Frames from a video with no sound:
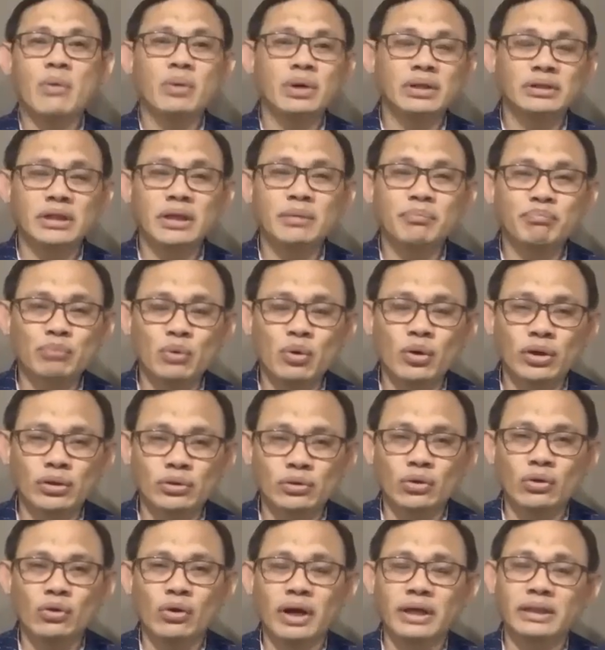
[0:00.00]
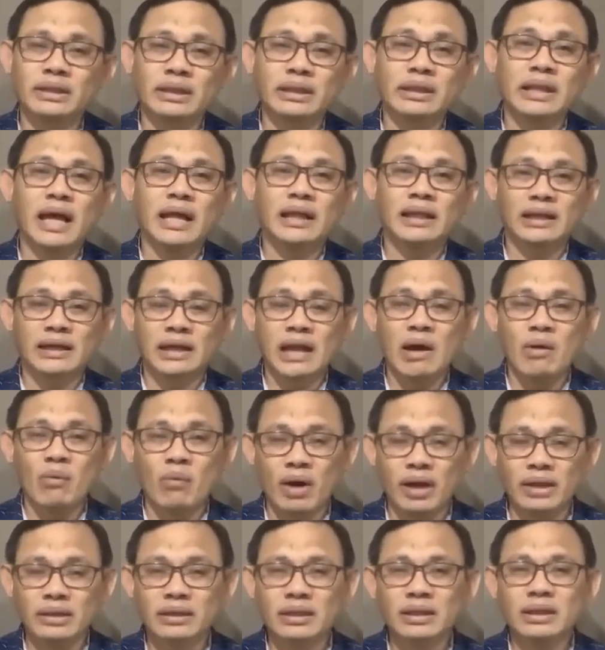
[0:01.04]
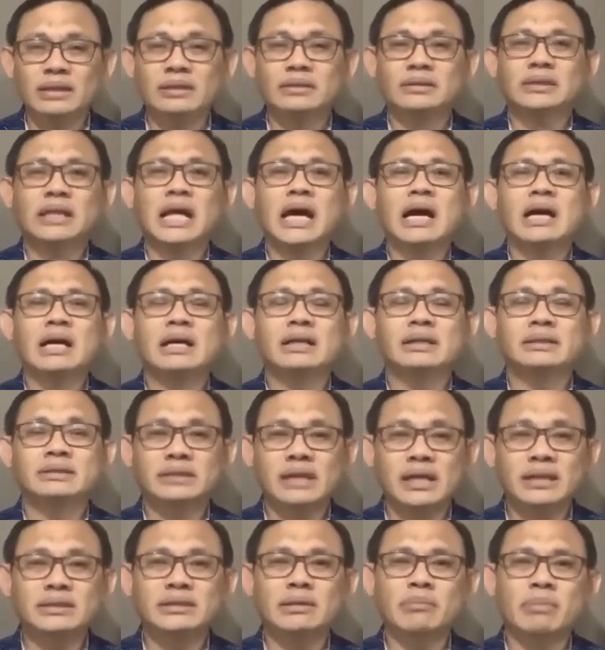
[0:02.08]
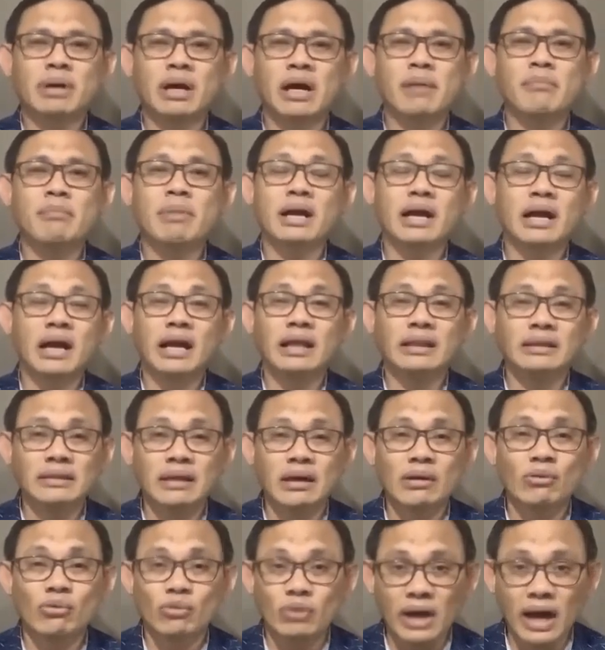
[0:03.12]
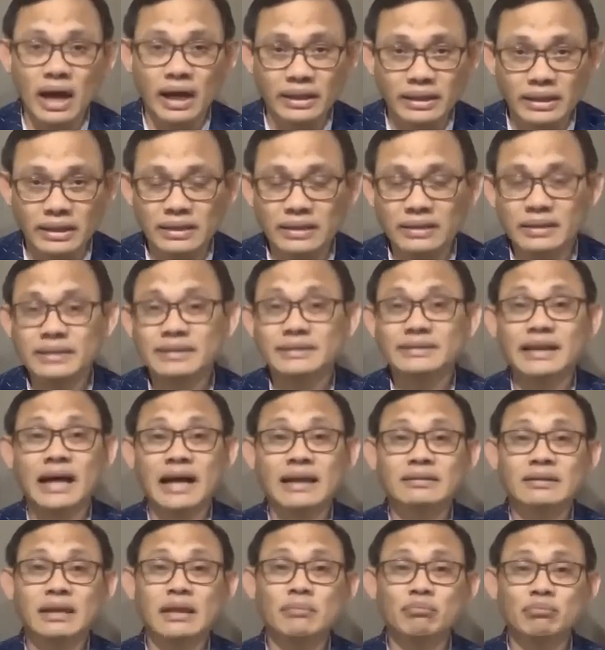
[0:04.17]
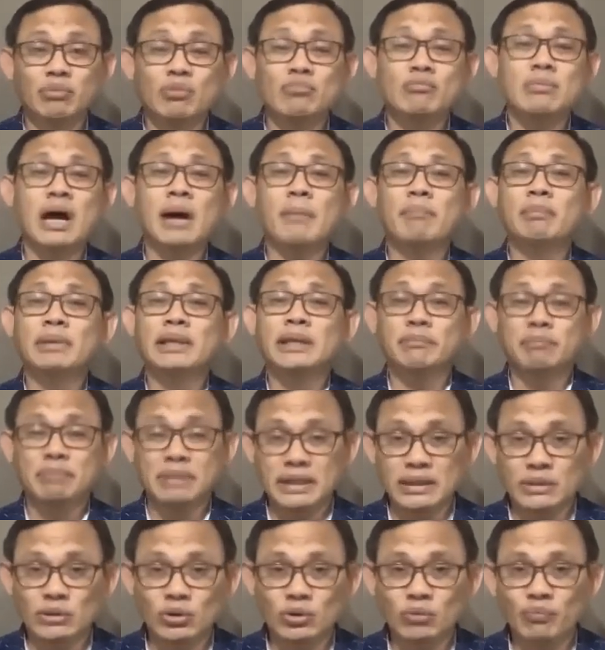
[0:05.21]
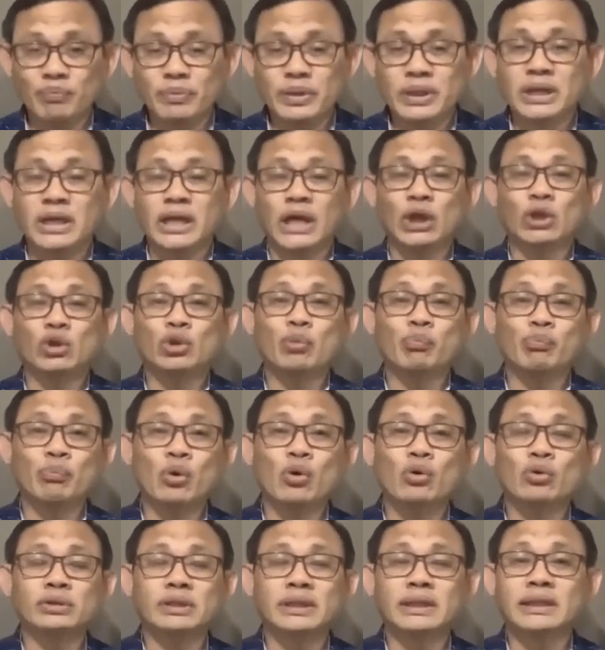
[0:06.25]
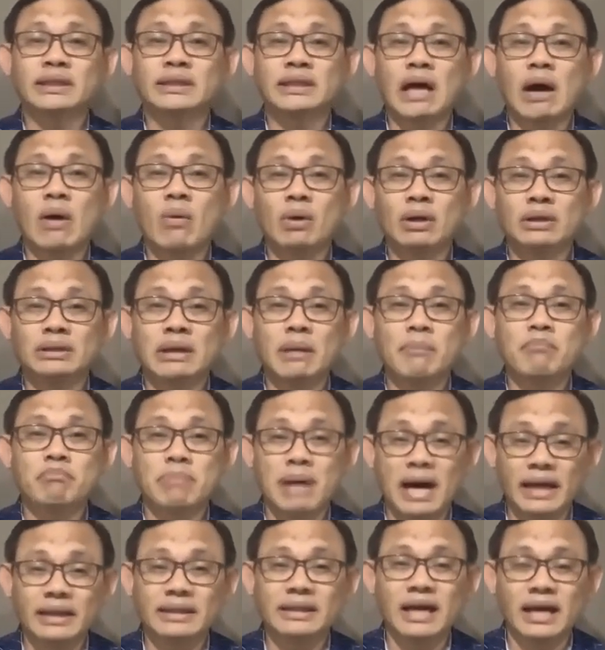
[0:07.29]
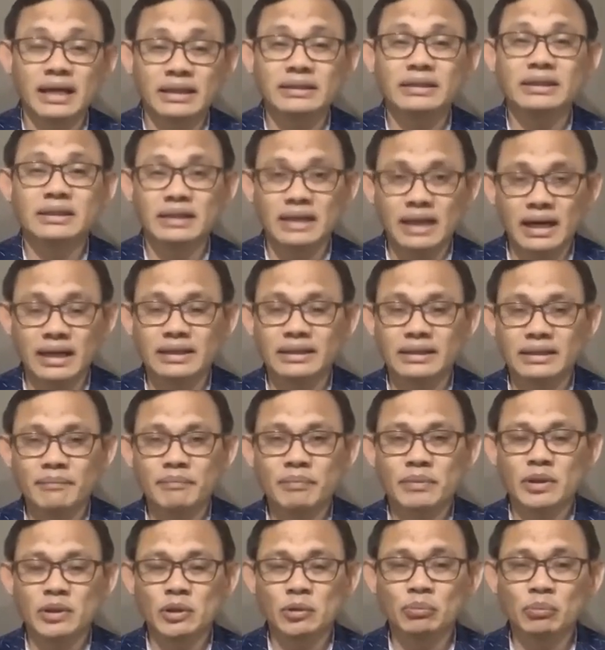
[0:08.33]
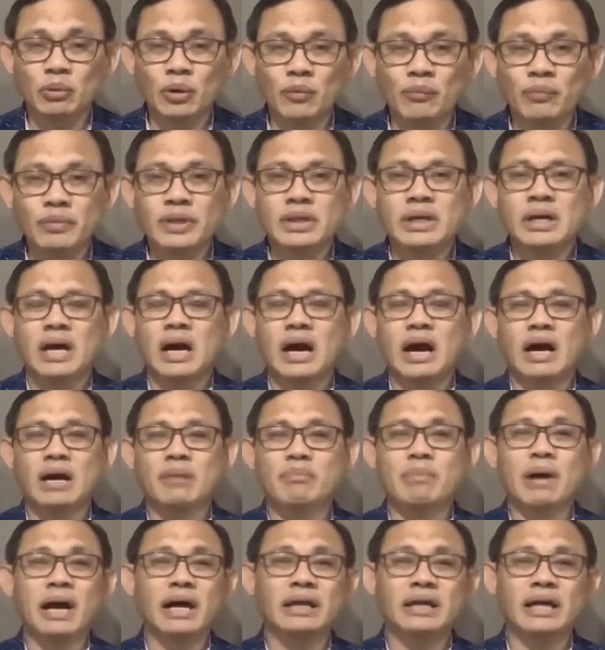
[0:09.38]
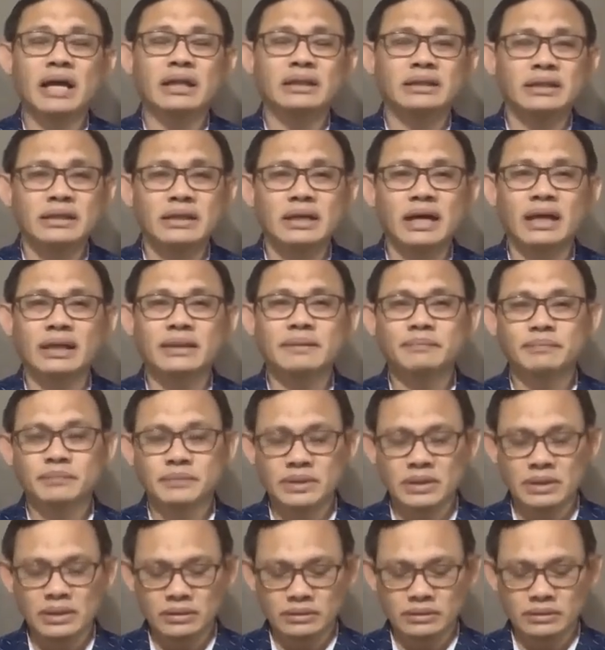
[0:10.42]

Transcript: awitin pong ito ay naglalarawan ng isa sa mga magagandang ugali natin pong mga Pilipino. Ito pong tinatawag na bayanihan. Ano po? Ang bayanihan